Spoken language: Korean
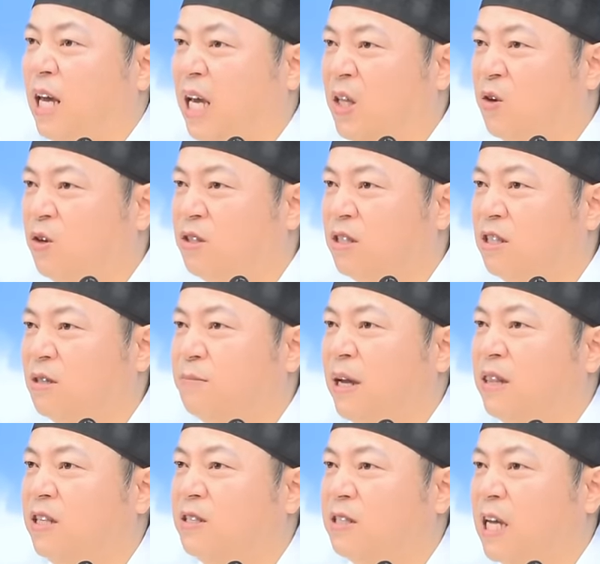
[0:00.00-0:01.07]
에너지를
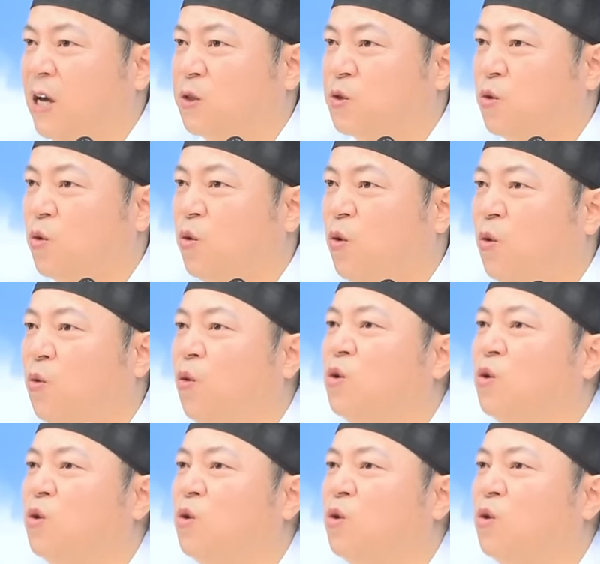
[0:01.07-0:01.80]
받는 장소고